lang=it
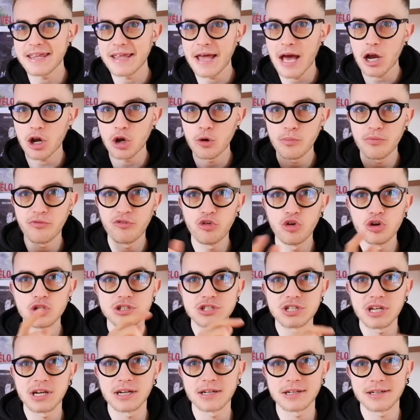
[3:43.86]
Jacob
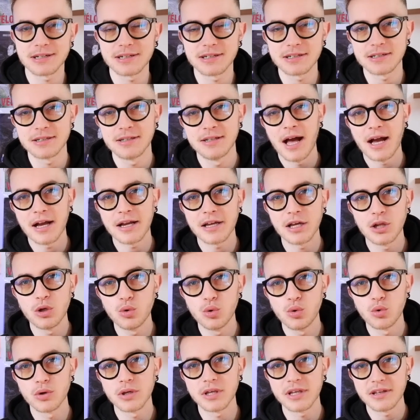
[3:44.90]
Fulsang, anche
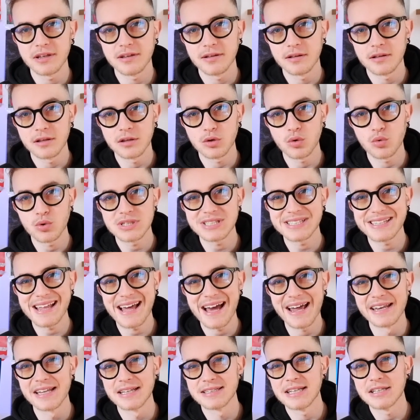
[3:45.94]
lui in questi
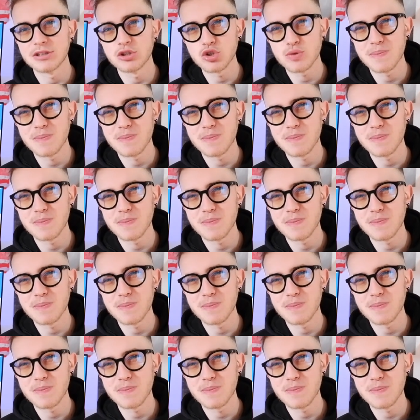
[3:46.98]
anni ha dato